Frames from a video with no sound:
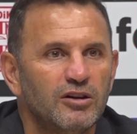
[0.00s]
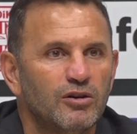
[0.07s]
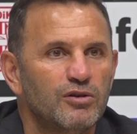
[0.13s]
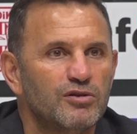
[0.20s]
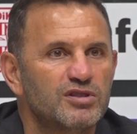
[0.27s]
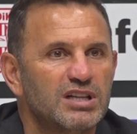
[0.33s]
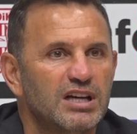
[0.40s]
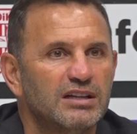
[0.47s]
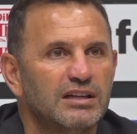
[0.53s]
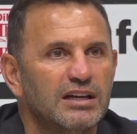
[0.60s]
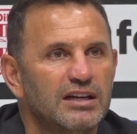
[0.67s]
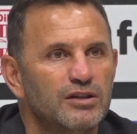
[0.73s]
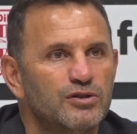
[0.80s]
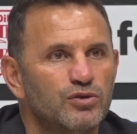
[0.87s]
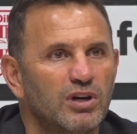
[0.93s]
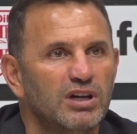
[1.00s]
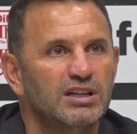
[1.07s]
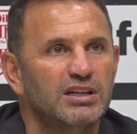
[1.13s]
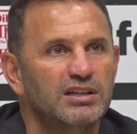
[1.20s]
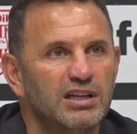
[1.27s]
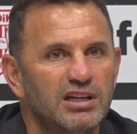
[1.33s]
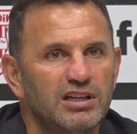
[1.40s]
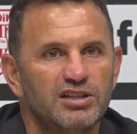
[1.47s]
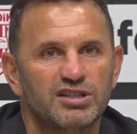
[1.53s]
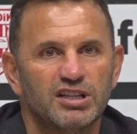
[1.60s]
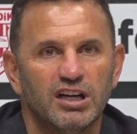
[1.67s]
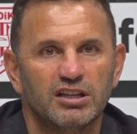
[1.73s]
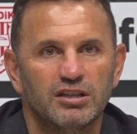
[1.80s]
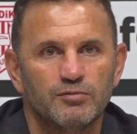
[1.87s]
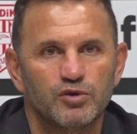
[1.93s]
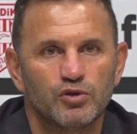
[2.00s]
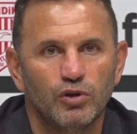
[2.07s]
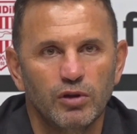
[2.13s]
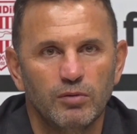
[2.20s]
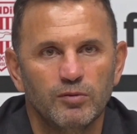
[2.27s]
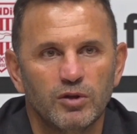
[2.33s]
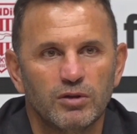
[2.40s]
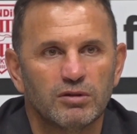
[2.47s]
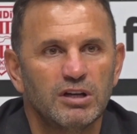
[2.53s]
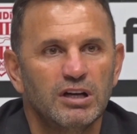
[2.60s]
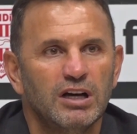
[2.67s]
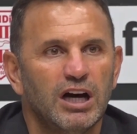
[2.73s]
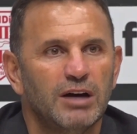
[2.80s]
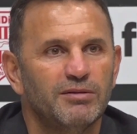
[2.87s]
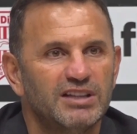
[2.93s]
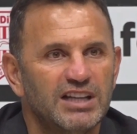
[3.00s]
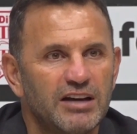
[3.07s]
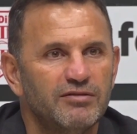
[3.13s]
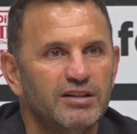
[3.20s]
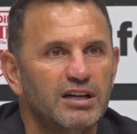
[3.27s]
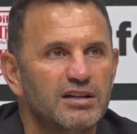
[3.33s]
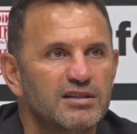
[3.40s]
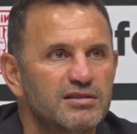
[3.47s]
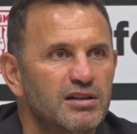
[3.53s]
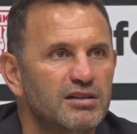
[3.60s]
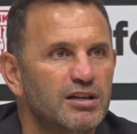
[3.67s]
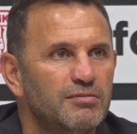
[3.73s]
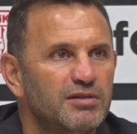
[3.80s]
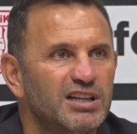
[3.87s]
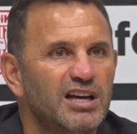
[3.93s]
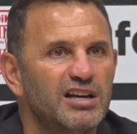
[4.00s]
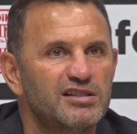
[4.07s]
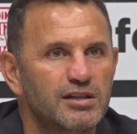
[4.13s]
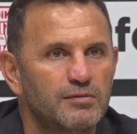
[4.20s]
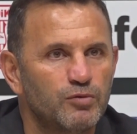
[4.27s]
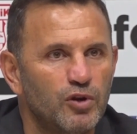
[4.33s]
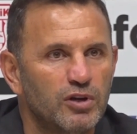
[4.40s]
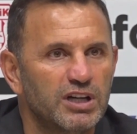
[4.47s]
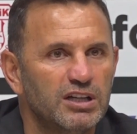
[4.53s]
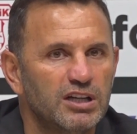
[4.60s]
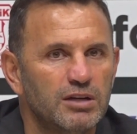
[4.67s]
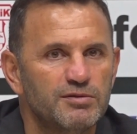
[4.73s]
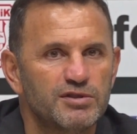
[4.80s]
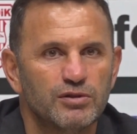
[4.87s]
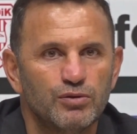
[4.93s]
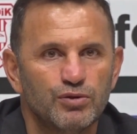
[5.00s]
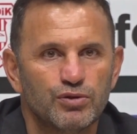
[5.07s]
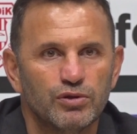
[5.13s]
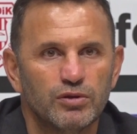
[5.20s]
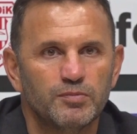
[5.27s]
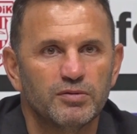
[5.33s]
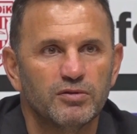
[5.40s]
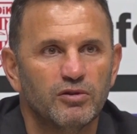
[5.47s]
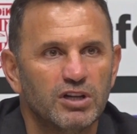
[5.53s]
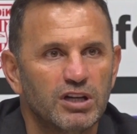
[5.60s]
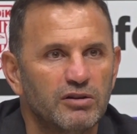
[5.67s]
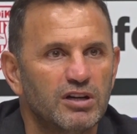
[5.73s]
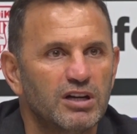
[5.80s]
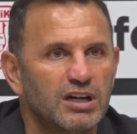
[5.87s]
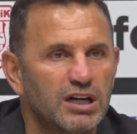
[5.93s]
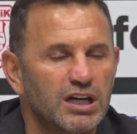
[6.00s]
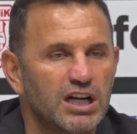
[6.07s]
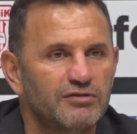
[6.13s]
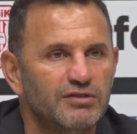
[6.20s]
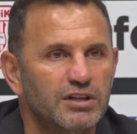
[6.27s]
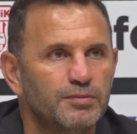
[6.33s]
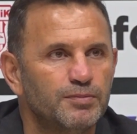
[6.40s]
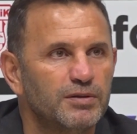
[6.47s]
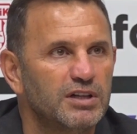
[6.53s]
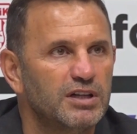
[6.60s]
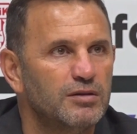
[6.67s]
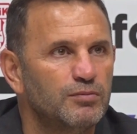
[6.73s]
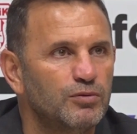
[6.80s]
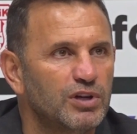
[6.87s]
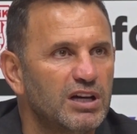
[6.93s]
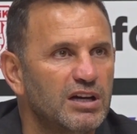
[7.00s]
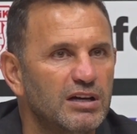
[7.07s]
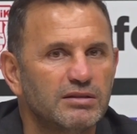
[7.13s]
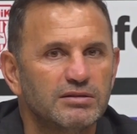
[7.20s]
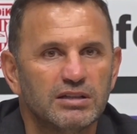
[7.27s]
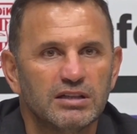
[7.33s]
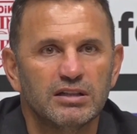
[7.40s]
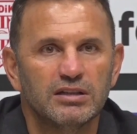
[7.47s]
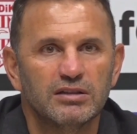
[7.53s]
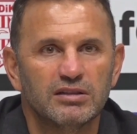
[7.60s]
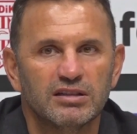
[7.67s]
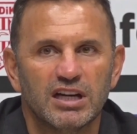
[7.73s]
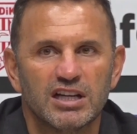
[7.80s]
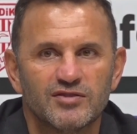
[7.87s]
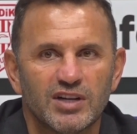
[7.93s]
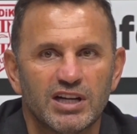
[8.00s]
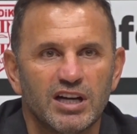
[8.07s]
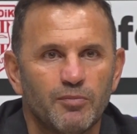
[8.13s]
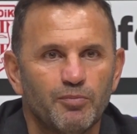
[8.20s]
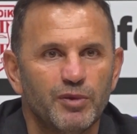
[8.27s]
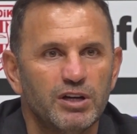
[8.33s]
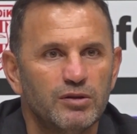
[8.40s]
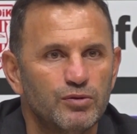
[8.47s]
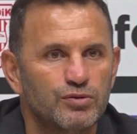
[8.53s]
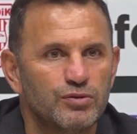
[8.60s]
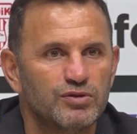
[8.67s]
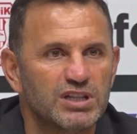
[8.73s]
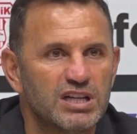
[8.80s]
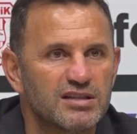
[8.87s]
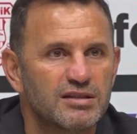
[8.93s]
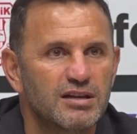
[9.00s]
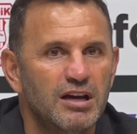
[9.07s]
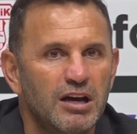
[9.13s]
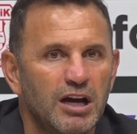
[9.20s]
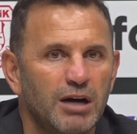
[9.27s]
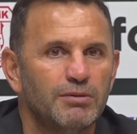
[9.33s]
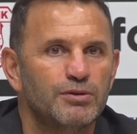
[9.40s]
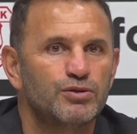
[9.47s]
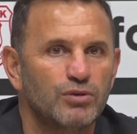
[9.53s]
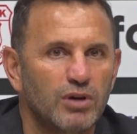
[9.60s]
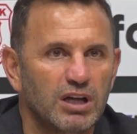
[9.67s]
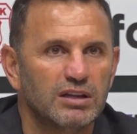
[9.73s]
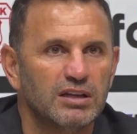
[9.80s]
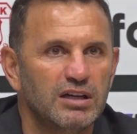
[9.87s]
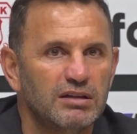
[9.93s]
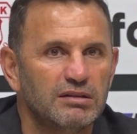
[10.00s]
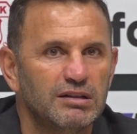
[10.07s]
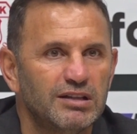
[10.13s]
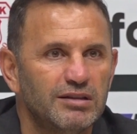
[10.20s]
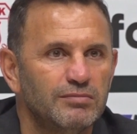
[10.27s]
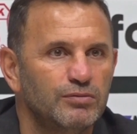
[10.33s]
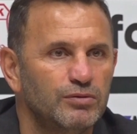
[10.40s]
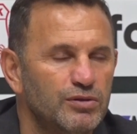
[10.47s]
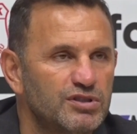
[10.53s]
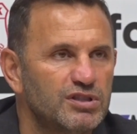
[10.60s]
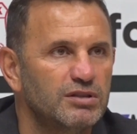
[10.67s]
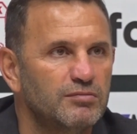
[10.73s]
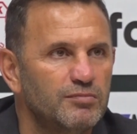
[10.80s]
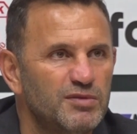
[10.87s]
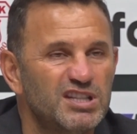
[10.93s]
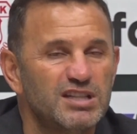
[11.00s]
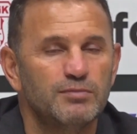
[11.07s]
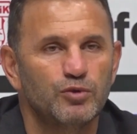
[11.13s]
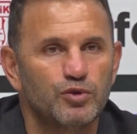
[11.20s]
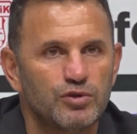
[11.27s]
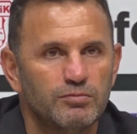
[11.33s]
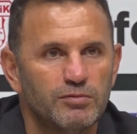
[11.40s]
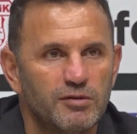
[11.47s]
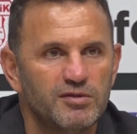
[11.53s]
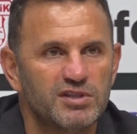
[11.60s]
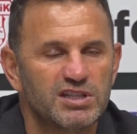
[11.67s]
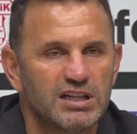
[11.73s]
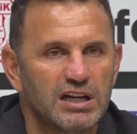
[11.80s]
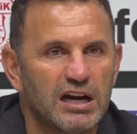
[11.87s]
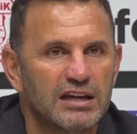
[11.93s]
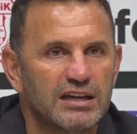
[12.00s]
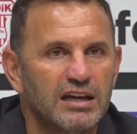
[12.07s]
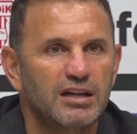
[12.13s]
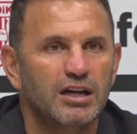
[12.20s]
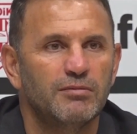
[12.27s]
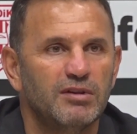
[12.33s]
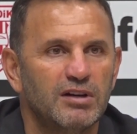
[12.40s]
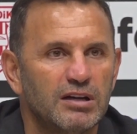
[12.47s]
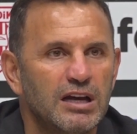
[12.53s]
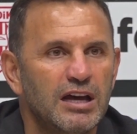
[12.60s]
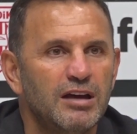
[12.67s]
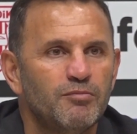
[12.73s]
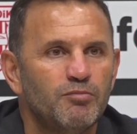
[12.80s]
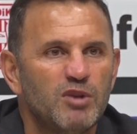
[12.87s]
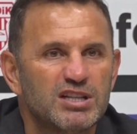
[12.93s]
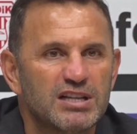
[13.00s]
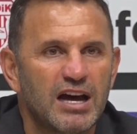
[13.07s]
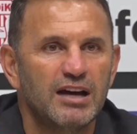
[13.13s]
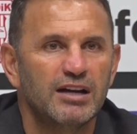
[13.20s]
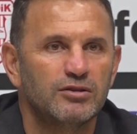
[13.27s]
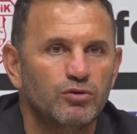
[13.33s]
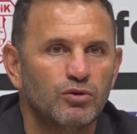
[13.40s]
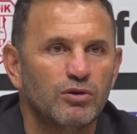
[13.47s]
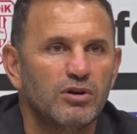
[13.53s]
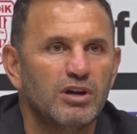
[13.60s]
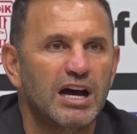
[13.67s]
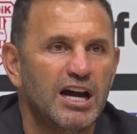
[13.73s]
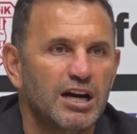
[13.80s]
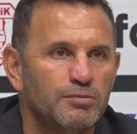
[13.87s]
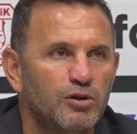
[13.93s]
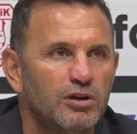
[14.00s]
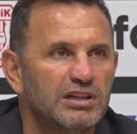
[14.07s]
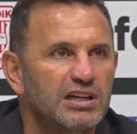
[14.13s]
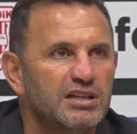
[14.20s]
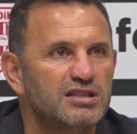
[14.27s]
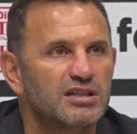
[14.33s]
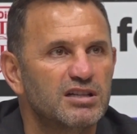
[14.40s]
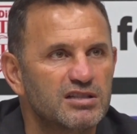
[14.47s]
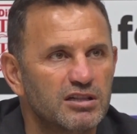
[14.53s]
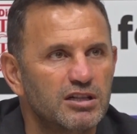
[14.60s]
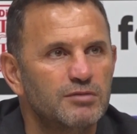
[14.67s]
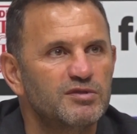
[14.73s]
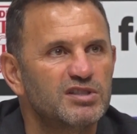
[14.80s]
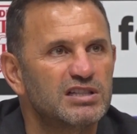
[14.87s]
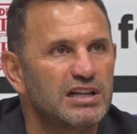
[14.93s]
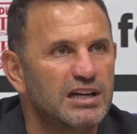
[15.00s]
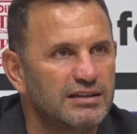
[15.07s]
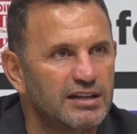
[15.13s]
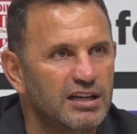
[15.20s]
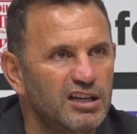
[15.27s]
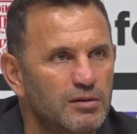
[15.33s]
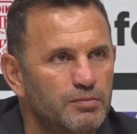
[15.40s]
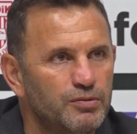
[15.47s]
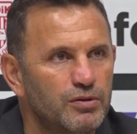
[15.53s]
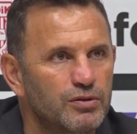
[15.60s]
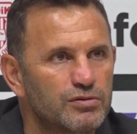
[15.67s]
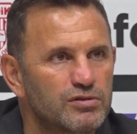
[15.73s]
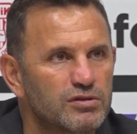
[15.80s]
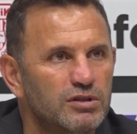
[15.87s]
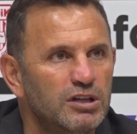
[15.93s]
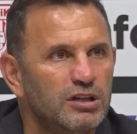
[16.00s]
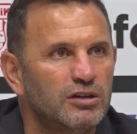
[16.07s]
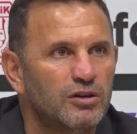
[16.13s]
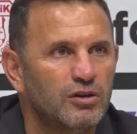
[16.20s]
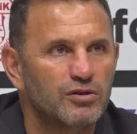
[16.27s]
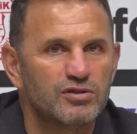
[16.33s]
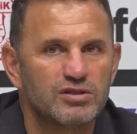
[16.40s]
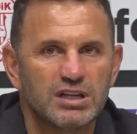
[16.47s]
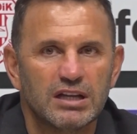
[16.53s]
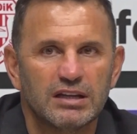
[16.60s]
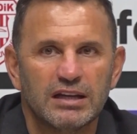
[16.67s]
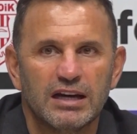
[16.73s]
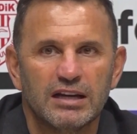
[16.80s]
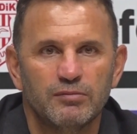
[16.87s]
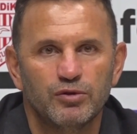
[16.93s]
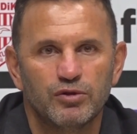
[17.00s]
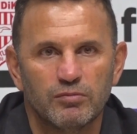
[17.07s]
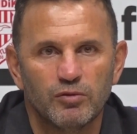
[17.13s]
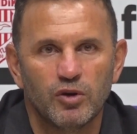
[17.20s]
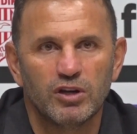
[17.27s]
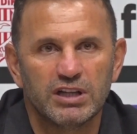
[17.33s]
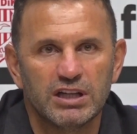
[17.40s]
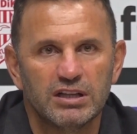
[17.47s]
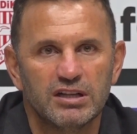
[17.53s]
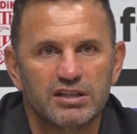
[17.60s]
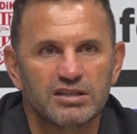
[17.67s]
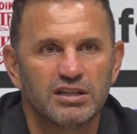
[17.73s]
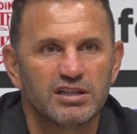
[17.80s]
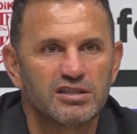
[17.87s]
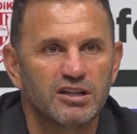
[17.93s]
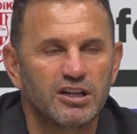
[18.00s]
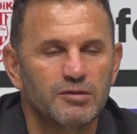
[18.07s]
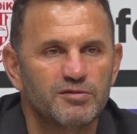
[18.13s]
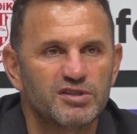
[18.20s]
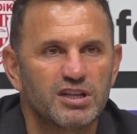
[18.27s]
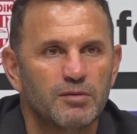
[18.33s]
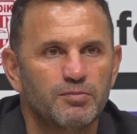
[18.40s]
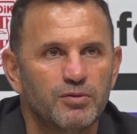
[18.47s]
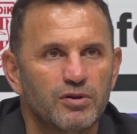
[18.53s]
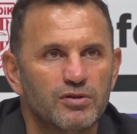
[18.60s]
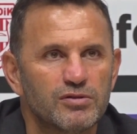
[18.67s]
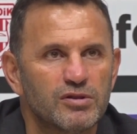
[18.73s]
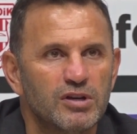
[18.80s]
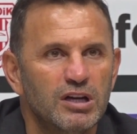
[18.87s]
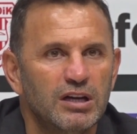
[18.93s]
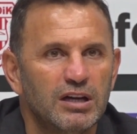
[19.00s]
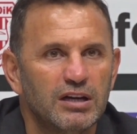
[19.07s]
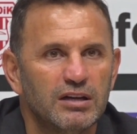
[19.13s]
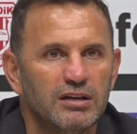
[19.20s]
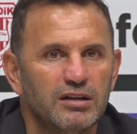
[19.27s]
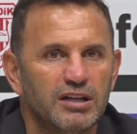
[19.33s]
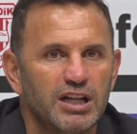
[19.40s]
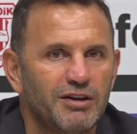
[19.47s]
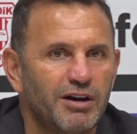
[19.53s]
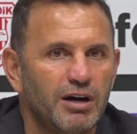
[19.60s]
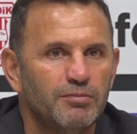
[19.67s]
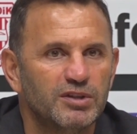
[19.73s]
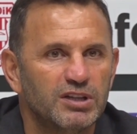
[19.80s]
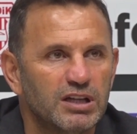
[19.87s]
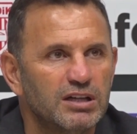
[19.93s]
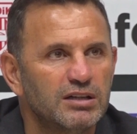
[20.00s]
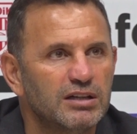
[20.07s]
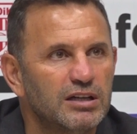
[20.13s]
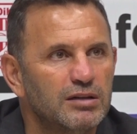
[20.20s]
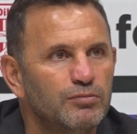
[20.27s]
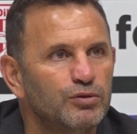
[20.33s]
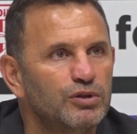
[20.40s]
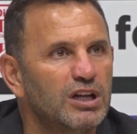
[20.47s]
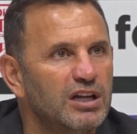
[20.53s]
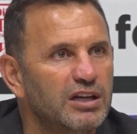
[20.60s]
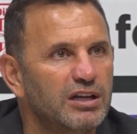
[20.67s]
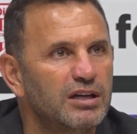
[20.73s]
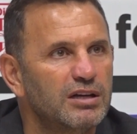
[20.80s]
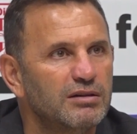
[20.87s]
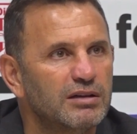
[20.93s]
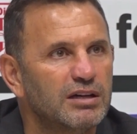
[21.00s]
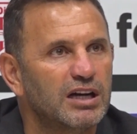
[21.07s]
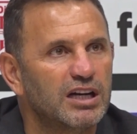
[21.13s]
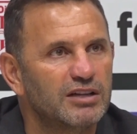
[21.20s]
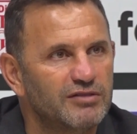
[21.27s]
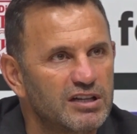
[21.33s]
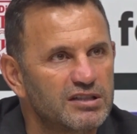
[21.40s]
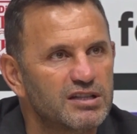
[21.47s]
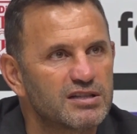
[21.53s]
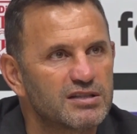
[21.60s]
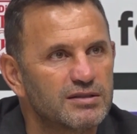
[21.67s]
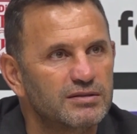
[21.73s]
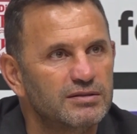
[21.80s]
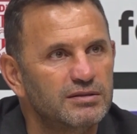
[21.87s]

O yüzden e, şu andaki gidişatımız olumlu ama devre arasında tabii ki eksik bölgelerimizi düşünüp ona göre karar verip buraya transfer yapmak yapmayı düşüneceğiz. Ama şu anda e, bunun için bizim düşünmemiz için erken ama biz her türlü her bölge için hazırlığımızı zaten yapıyoruz. O yüzden yani bütün bölgeler için hazırlığımızı yapıyoruz. E, devamında e, bununla ilgili karar vereceğiz.